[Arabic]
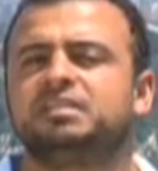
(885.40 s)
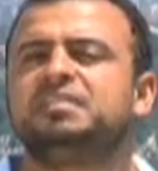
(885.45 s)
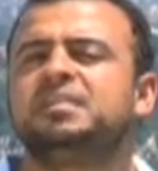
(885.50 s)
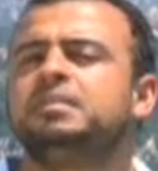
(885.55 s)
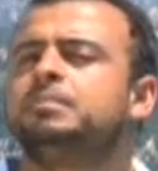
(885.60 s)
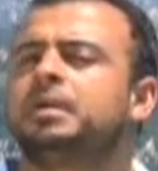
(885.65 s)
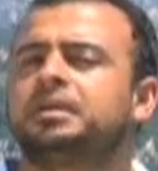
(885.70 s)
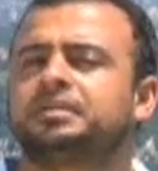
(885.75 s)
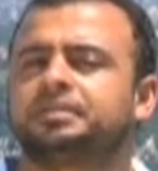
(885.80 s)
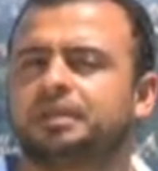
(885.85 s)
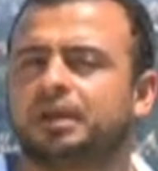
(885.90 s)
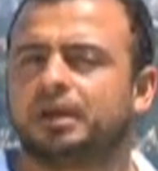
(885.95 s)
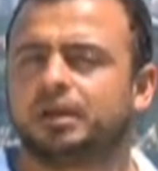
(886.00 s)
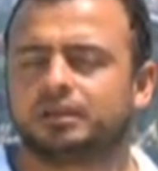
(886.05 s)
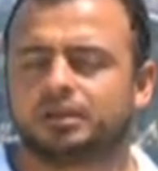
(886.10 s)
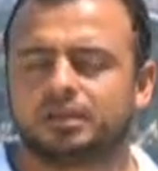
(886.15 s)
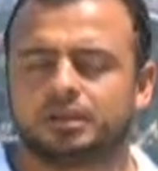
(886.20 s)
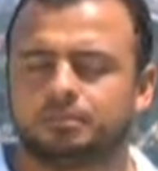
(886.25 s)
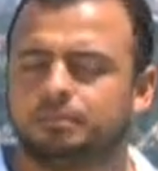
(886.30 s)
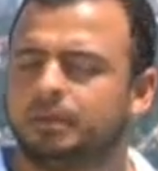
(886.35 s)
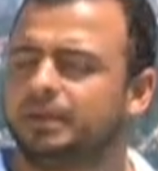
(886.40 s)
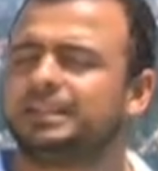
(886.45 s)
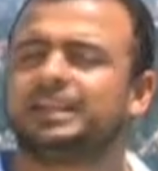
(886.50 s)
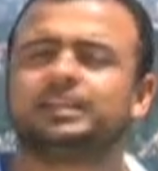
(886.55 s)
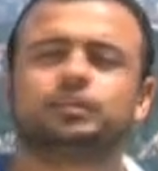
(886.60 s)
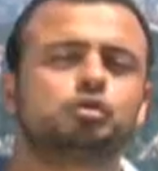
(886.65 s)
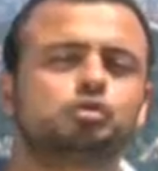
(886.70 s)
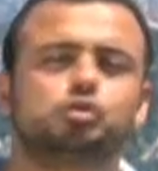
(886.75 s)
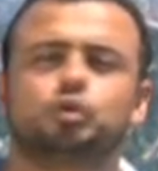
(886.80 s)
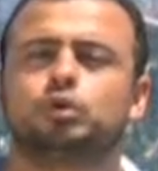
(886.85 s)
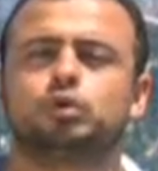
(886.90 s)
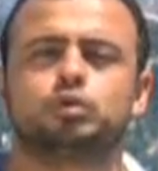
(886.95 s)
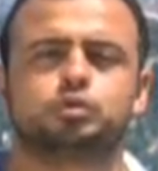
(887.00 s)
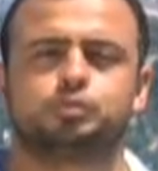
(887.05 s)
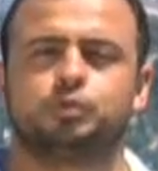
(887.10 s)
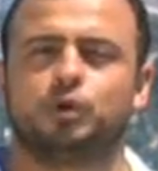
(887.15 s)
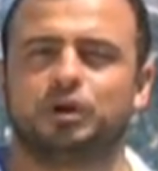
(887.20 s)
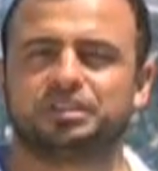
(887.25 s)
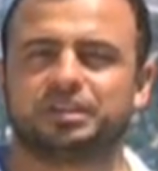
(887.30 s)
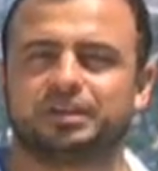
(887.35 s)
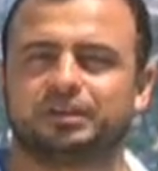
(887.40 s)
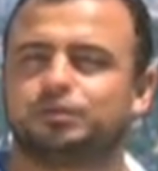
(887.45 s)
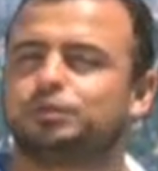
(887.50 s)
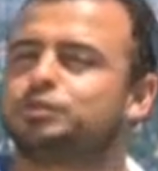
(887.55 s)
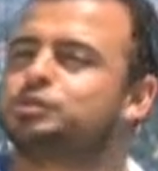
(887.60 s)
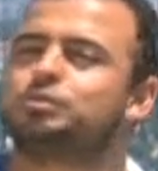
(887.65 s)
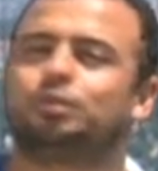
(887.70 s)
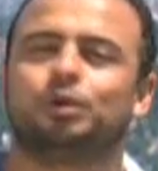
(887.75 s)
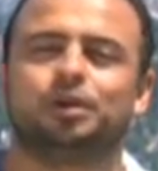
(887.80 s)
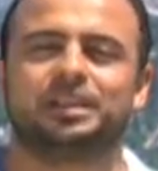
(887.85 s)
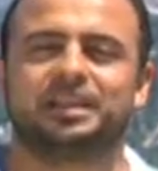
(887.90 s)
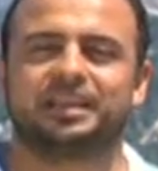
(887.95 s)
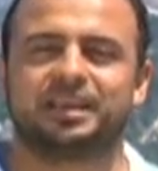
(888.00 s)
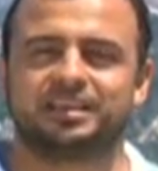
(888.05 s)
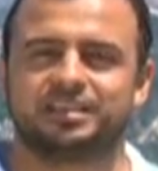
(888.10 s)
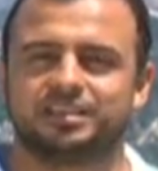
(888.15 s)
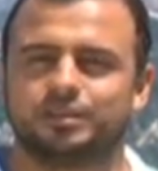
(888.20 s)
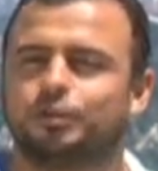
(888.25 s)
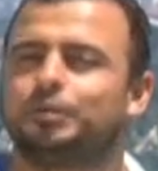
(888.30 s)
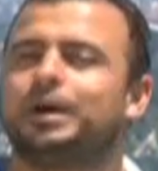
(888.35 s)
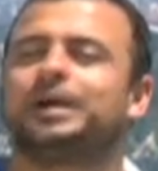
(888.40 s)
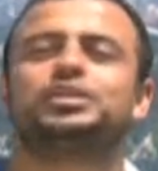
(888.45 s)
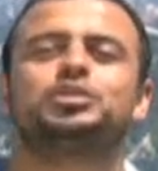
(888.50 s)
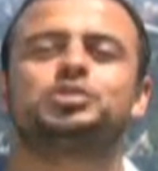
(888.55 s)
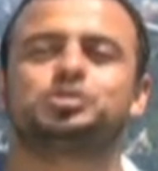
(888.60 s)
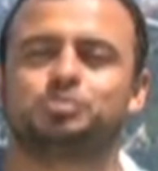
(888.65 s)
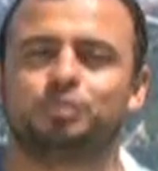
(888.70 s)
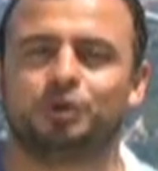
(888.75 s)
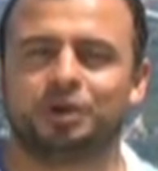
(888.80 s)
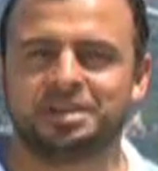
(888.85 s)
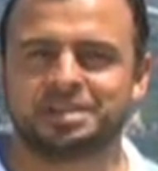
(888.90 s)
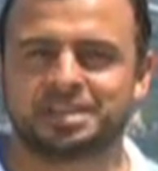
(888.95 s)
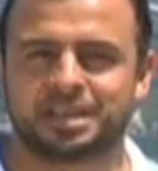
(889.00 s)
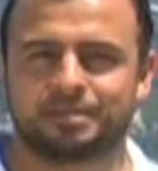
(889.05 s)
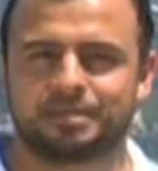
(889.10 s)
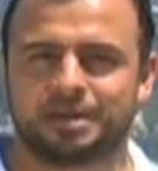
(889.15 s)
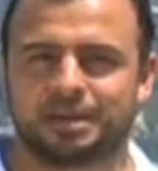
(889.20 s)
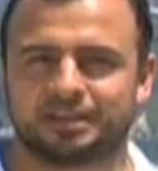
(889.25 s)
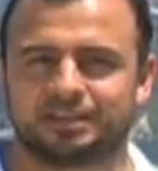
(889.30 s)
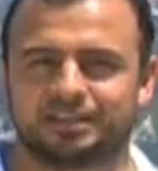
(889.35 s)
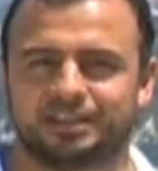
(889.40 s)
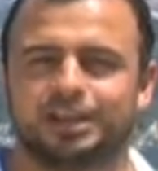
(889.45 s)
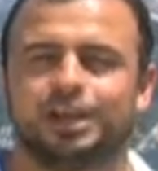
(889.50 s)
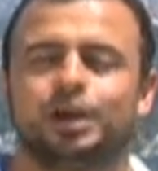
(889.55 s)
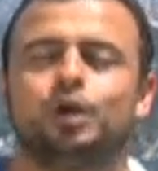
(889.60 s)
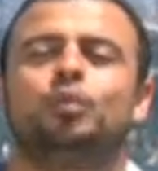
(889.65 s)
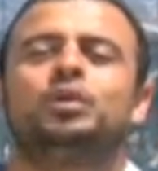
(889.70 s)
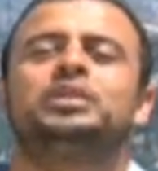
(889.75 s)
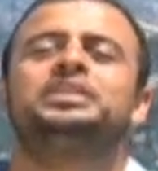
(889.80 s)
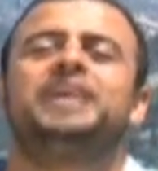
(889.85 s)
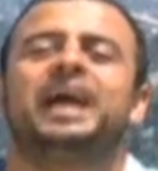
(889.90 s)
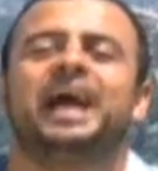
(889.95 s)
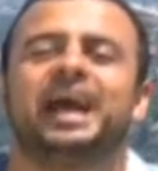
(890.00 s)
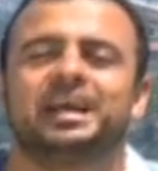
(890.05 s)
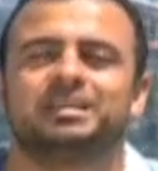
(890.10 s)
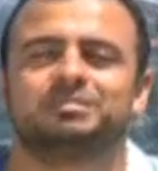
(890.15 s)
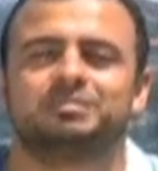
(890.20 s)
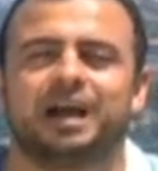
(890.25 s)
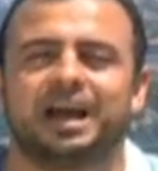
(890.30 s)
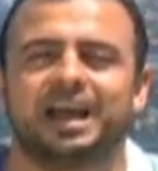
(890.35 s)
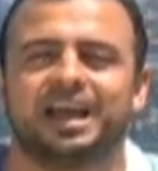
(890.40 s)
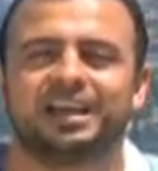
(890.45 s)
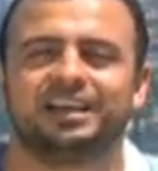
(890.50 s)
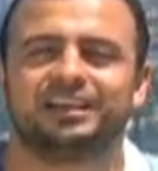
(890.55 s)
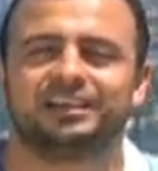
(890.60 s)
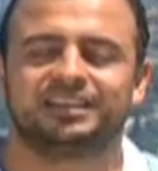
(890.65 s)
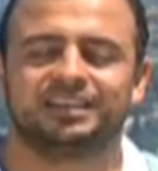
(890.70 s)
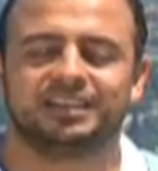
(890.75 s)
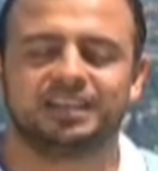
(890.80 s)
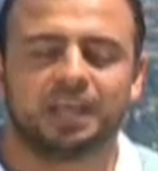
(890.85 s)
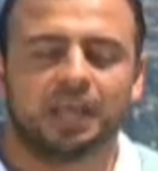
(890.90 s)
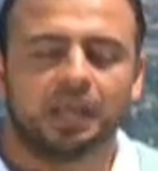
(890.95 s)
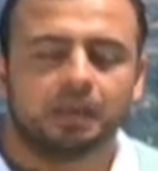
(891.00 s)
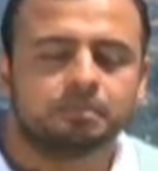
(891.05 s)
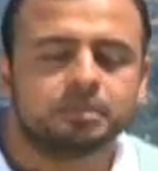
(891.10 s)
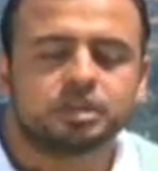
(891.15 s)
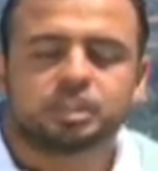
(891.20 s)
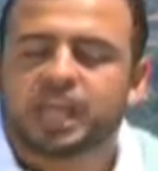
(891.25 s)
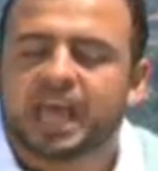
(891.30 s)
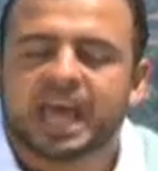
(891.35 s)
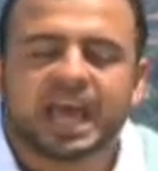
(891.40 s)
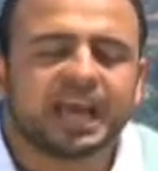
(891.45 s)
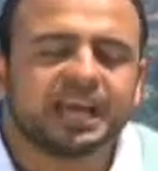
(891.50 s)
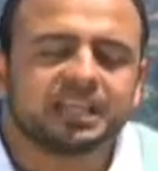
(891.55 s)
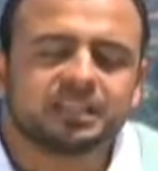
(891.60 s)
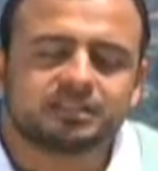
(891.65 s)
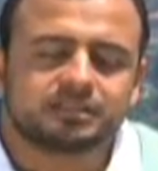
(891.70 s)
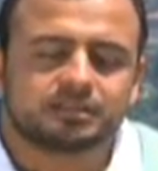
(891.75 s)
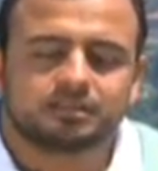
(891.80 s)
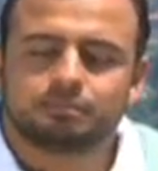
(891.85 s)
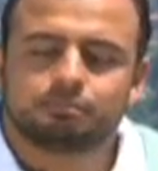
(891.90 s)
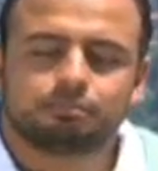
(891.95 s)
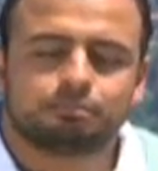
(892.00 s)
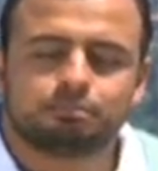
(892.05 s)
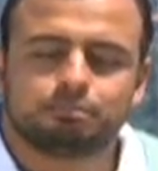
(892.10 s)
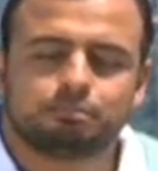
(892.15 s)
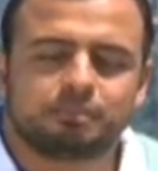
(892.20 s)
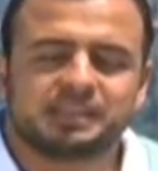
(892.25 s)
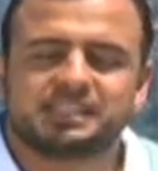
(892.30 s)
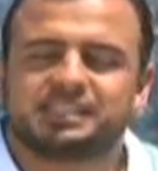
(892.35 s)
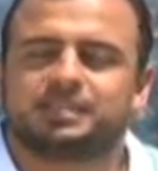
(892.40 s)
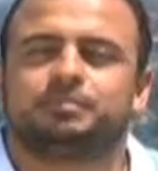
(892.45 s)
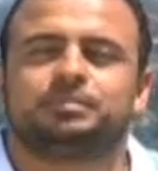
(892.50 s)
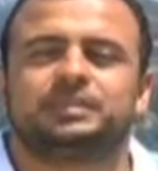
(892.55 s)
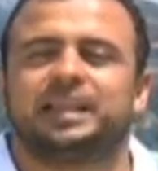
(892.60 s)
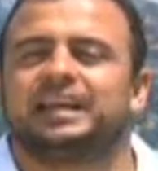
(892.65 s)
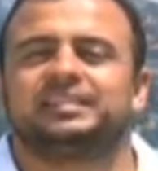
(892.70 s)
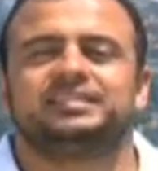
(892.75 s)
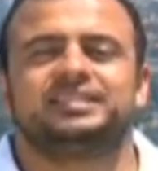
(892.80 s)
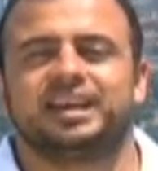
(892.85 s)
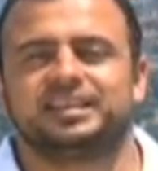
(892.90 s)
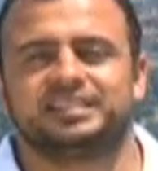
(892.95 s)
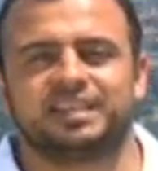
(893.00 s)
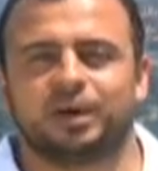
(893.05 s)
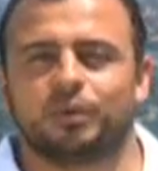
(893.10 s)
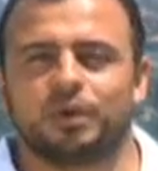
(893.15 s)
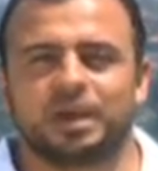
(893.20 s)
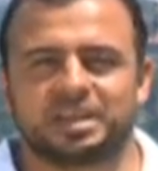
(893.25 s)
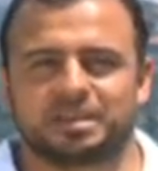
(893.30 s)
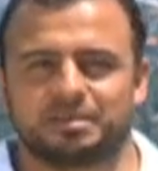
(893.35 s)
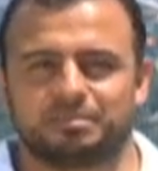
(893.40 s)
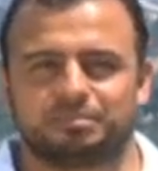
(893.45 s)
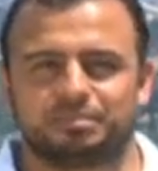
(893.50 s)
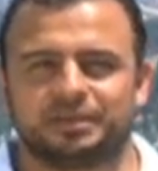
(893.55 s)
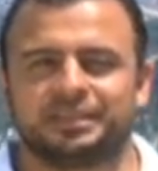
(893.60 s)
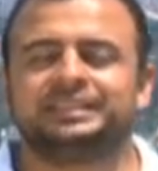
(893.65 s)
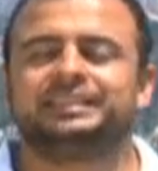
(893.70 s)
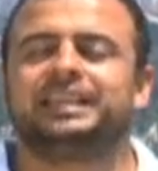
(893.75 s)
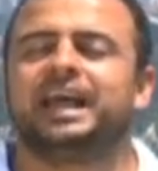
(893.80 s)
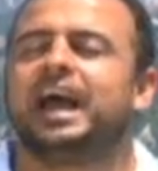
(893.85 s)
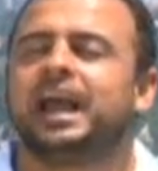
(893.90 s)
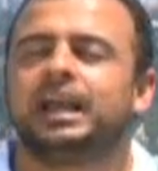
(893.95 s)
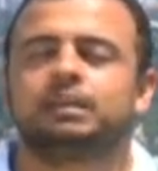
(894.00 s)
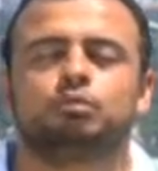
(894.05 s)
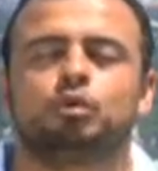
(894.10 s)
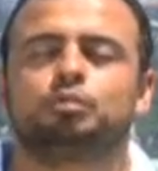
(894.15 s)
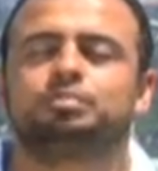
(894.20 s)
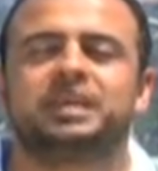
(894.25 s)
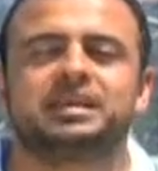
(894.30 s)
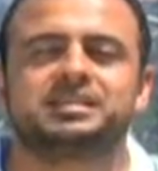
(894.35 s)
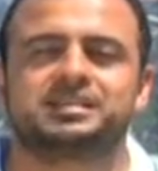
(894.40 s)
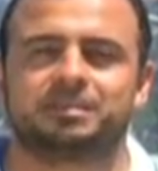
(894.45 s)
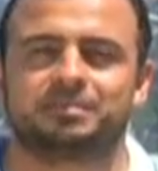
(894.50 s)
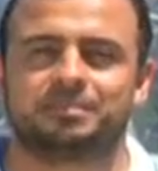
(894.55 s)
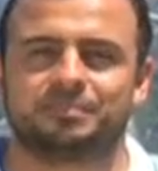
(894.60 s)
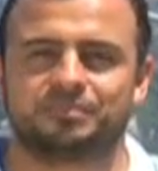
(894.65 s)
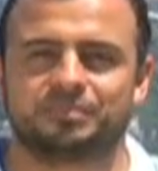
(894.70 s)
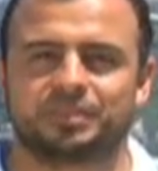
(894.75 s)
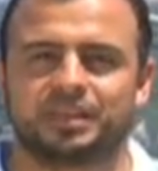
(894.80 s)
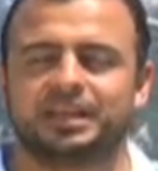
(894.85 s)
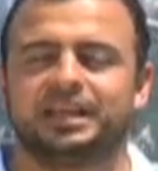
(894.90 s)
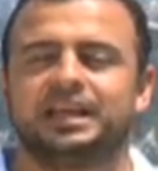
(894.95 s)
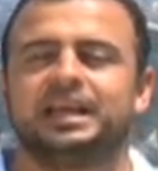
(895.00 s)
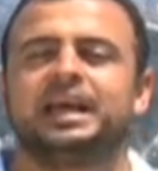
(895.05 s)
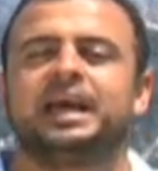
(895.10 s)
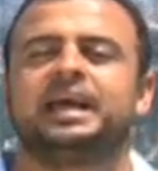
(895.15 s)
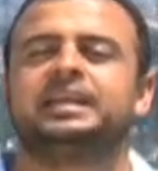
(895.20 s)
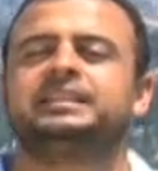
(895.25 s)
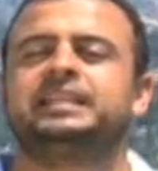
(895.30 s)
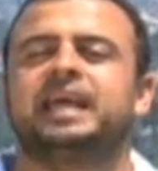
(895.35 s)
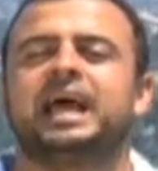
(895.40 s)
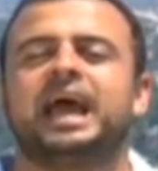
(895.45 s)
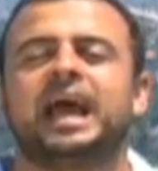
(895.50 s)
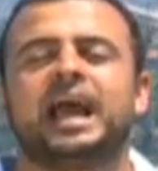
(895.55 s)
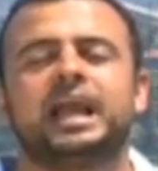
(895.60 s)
ان في مرضى محتاج تزوره الاسبوع ده والاسبوع اللي جاي وبعد اسبوعين كمان وانت قاعد معاه مش قاعد بس بتأدي اداء واجب انت قاعد مبتسم انت